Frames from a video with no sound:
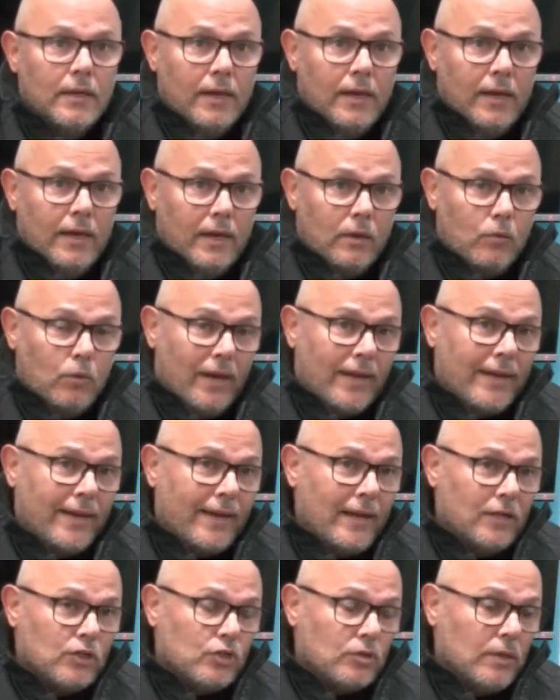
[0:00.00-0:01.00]
e qualche
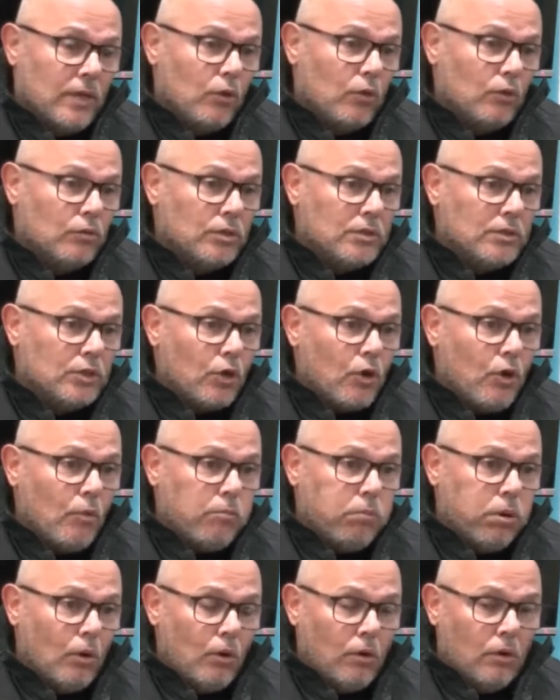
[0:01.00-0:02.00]
calcio d'angolo di
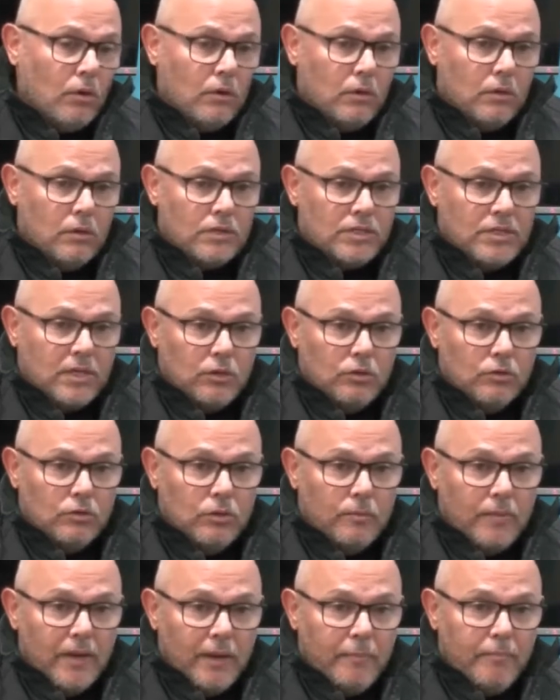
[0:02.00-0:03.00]
troppo, oh, secondo
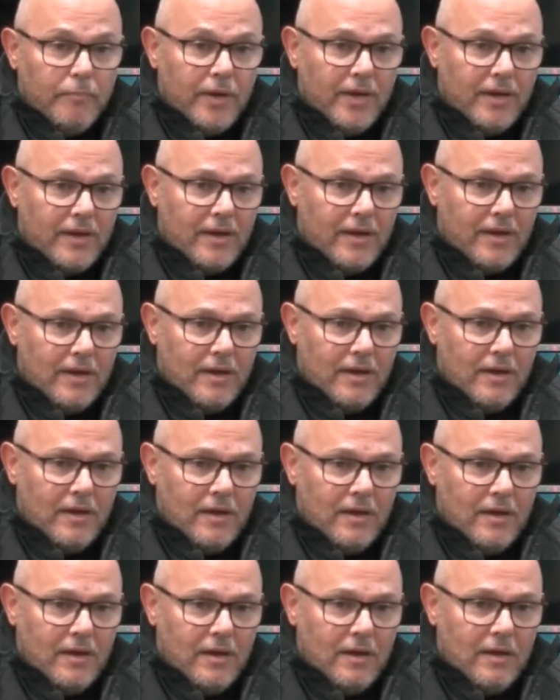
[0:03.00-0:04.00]
me, per
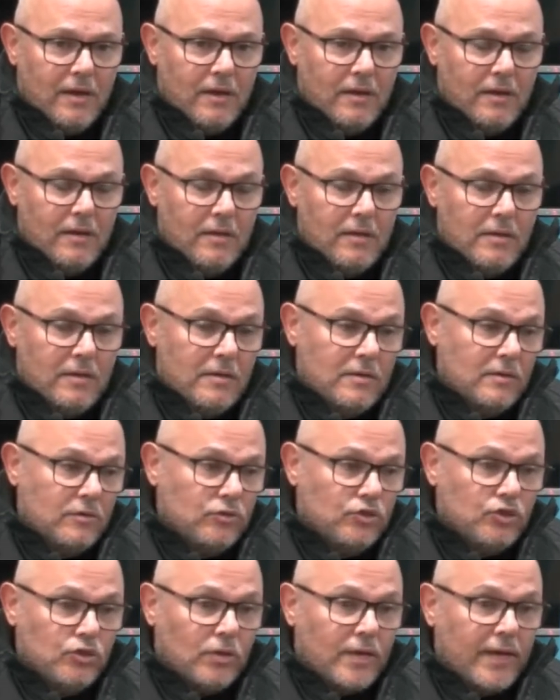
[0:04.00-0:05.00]
eh,
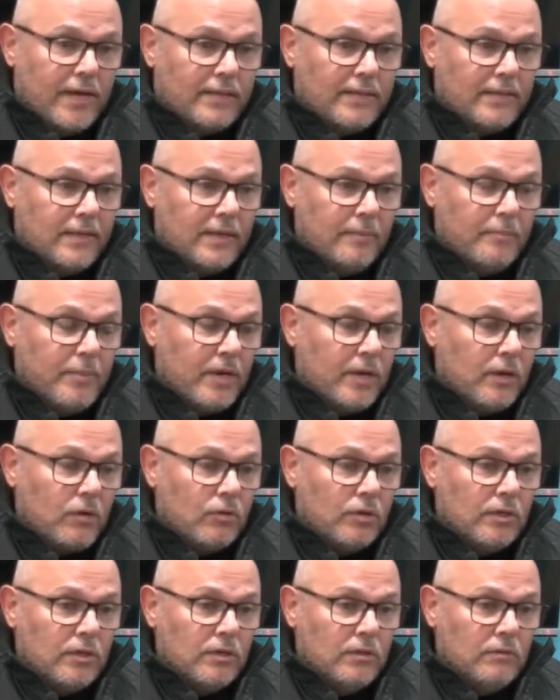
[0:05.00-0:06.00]
giocate per
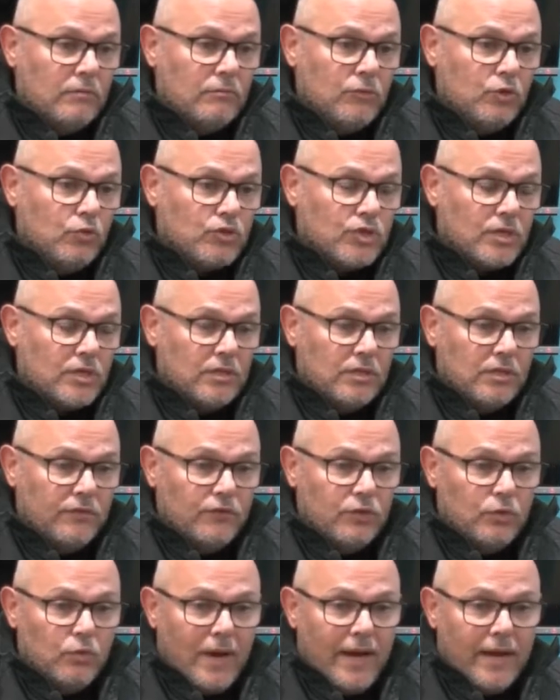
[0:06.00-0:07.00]
errori nostri
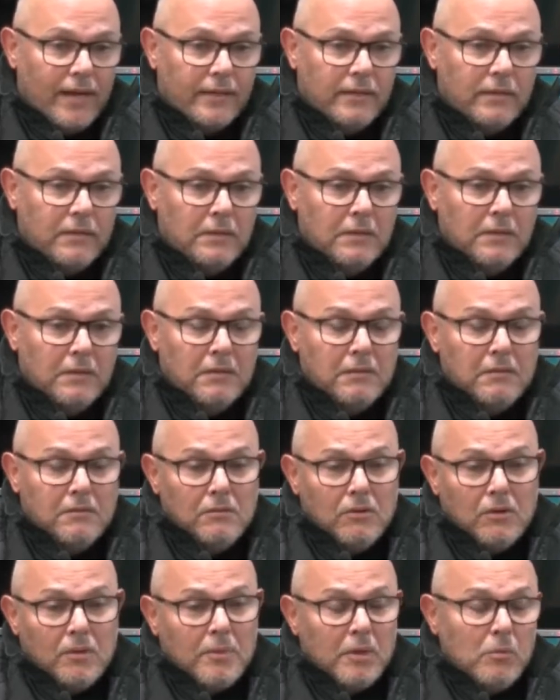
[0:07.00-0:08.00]
individuali.
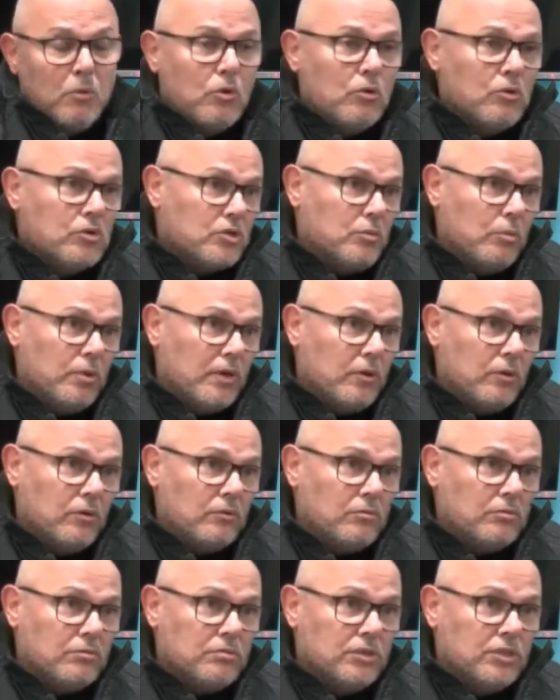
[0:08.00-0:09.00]
Non abbiamo corso
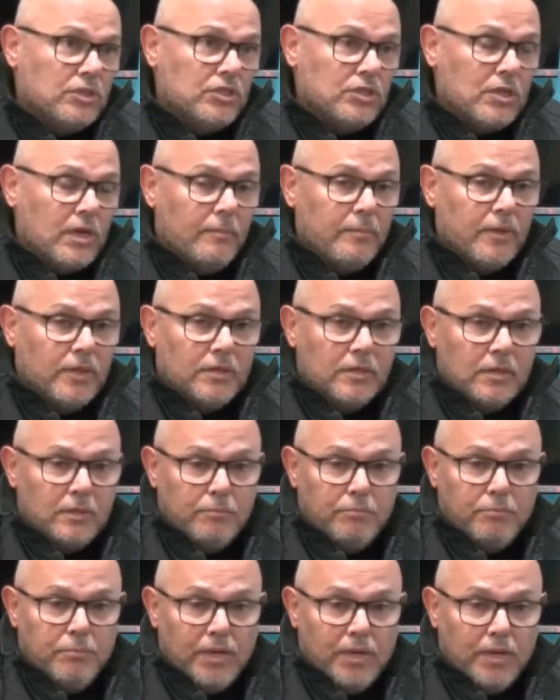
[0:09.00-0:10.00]
però sinceramente
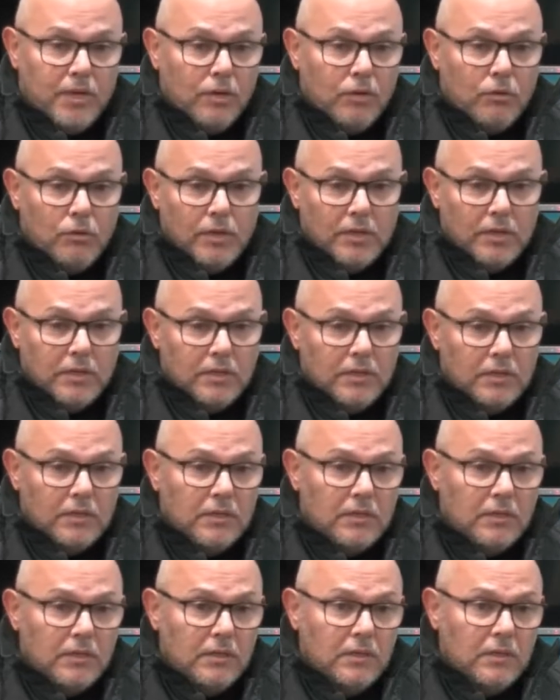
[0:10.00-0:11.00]

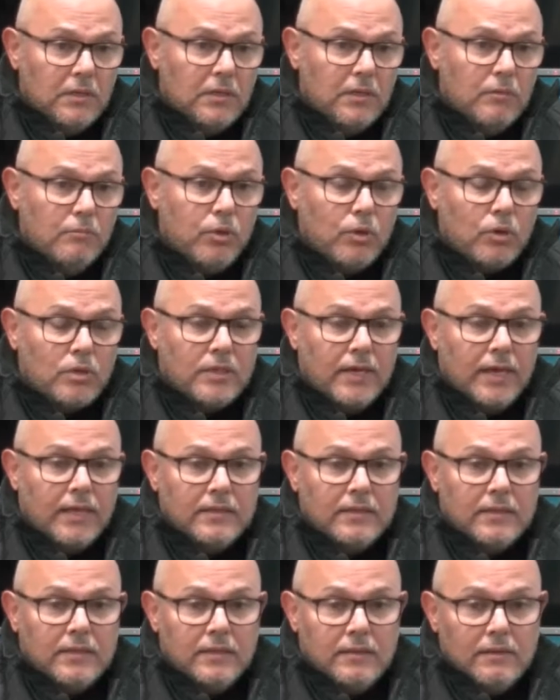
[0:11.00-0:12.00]
pericoli
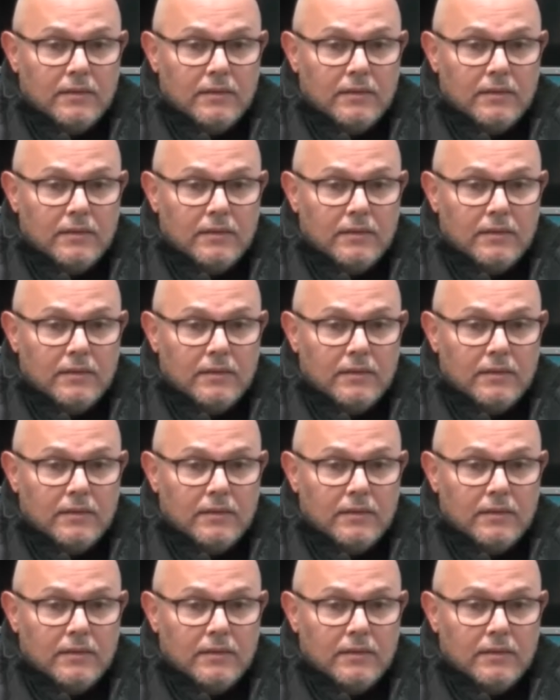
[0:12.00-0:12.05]
importanti.